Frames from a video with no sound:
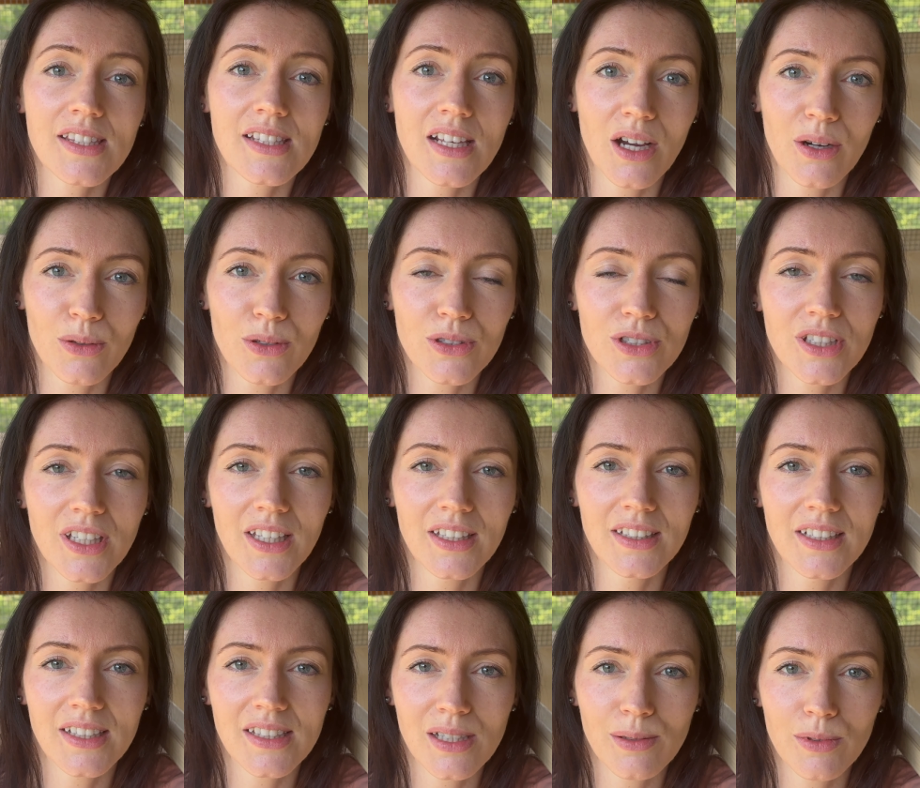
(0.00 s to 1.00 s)
całość,
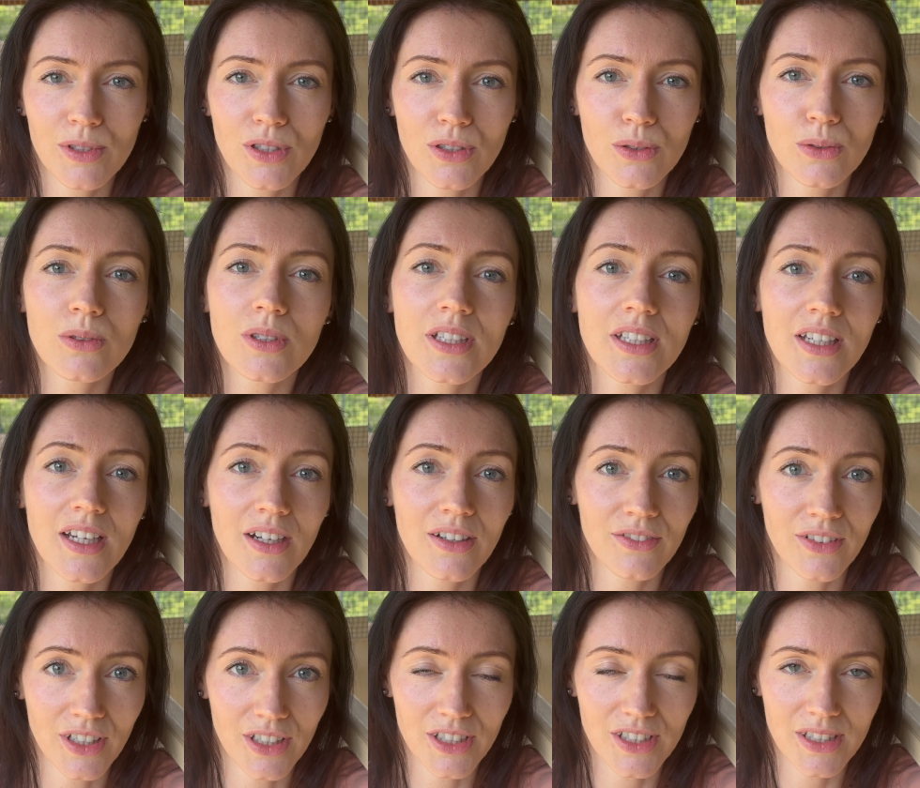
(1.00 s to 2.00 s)
kiedy chcemy do kurnika
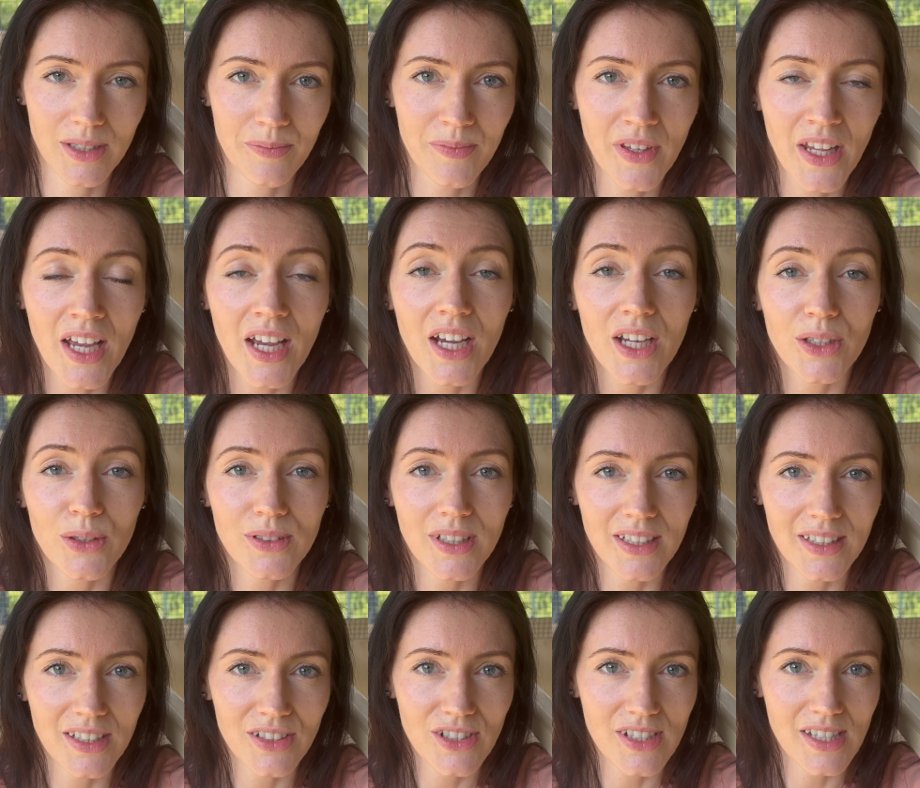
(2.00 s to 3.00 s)
wejść.
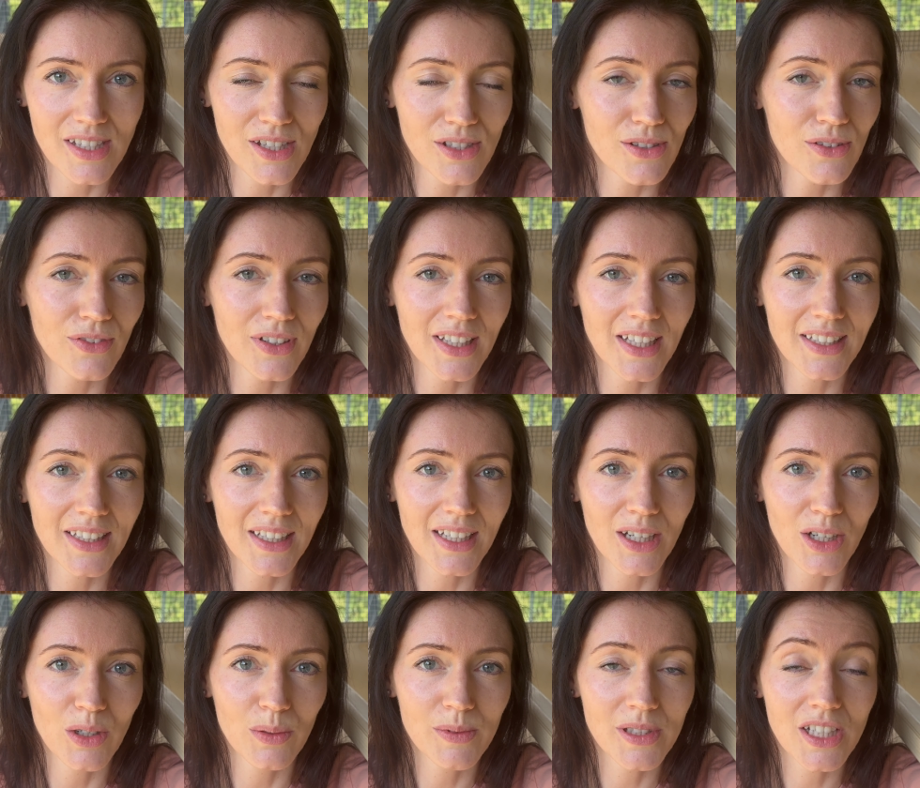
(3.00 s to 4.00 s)
Tutaj też jest zastosowana
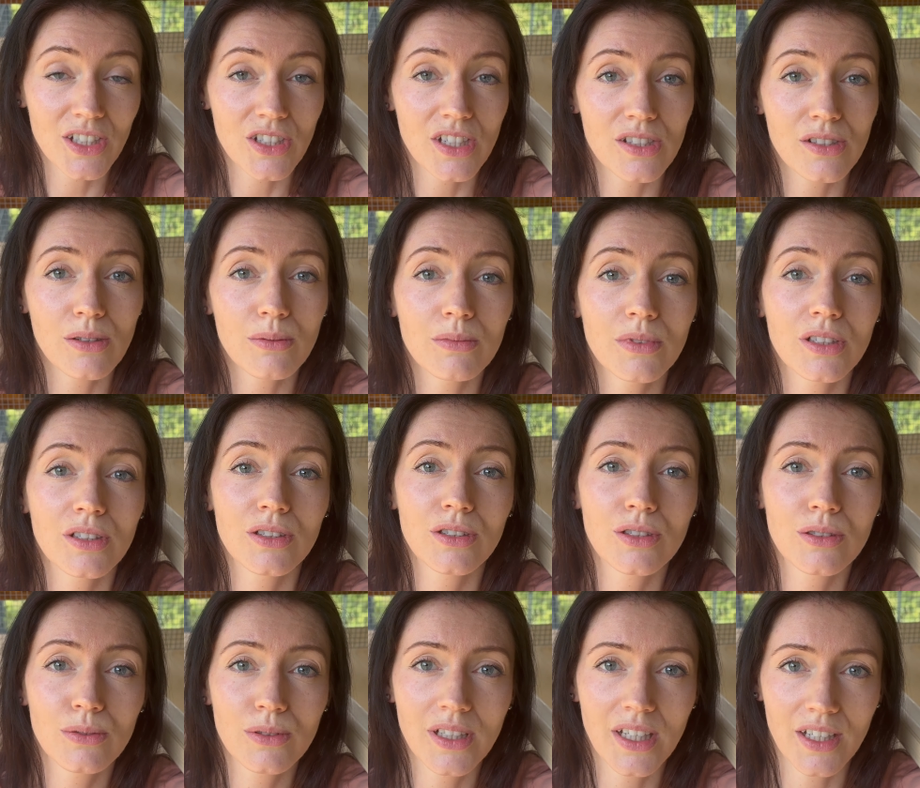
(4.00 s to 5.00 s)
taka opcja, że są
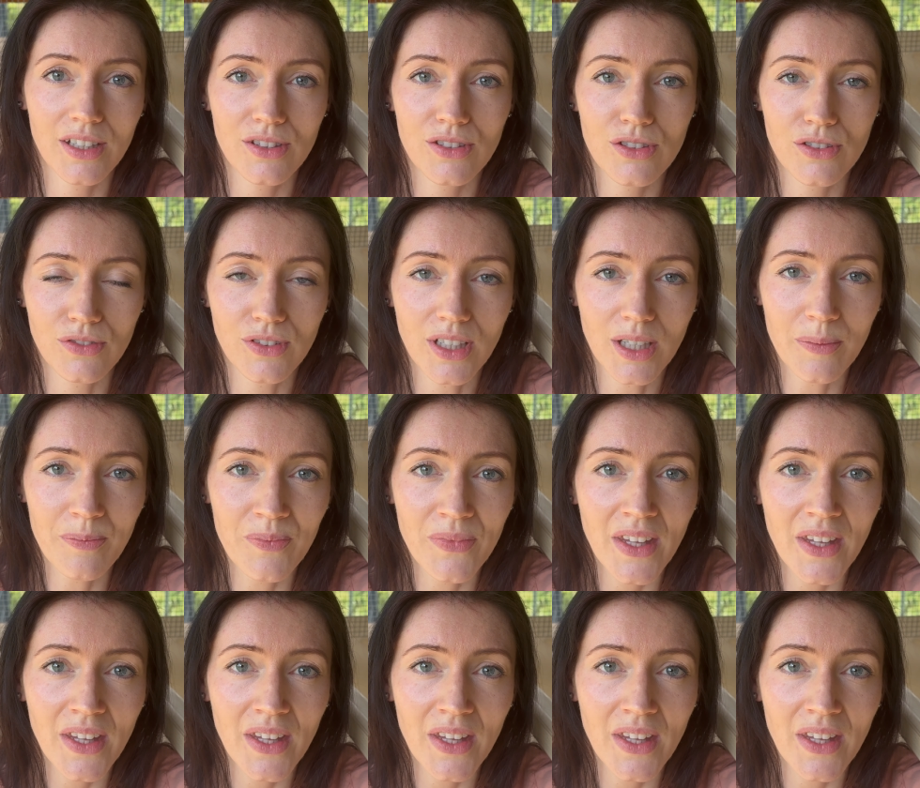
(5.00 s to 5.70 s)
drugie drzwi,